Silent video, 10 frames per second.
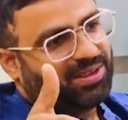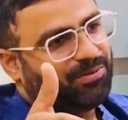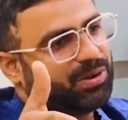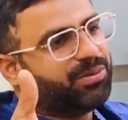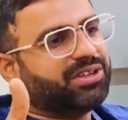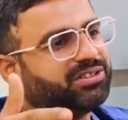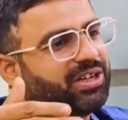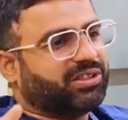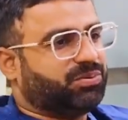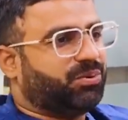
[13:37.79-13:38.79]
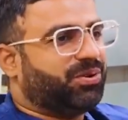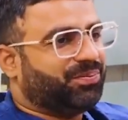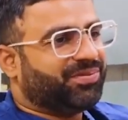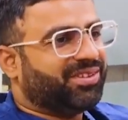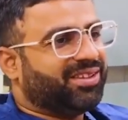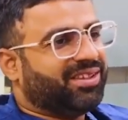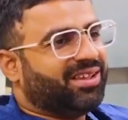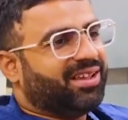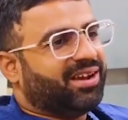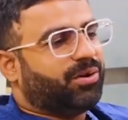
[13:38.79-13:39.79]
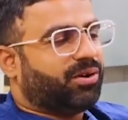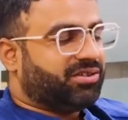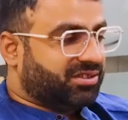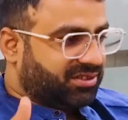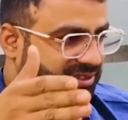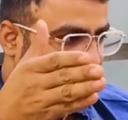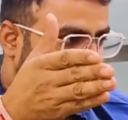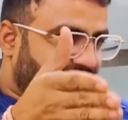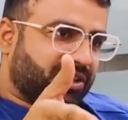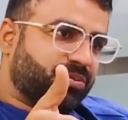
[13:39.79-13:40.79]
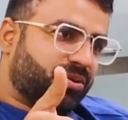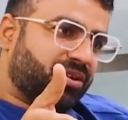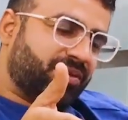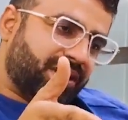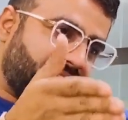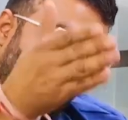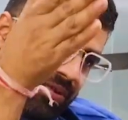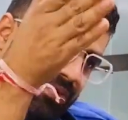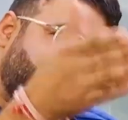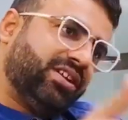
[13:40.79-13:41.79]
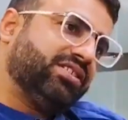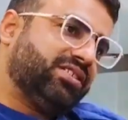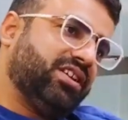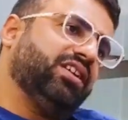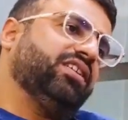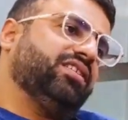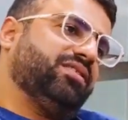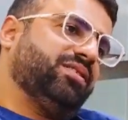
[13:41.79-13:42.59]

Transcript: ఆ తర్వాత ఫ్యూయల్లో వాటర్ కానీ మిక్స్ అయిందా ఇక్కడ మాకు రెడ్ లైట్ ఆన్ అవుతుంది